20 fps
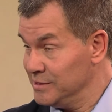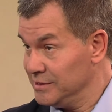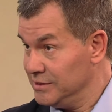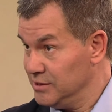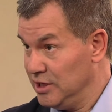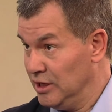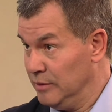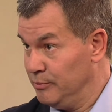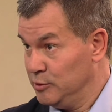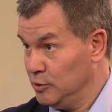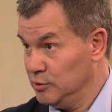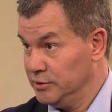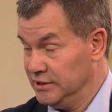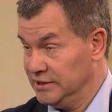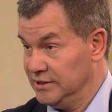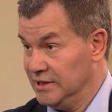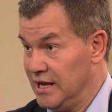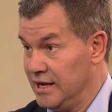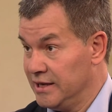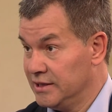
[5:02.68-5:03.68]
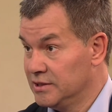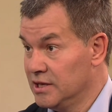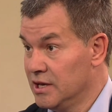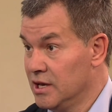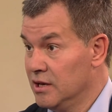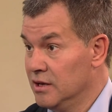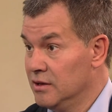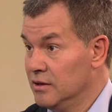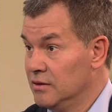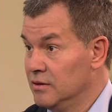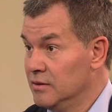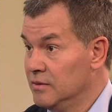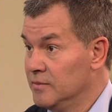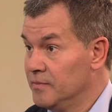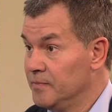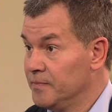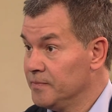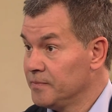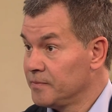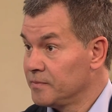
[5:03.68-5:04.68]
gibt oder sagt. Obwohl der
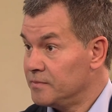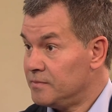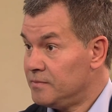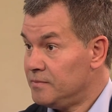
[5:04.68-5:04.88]
vierte sich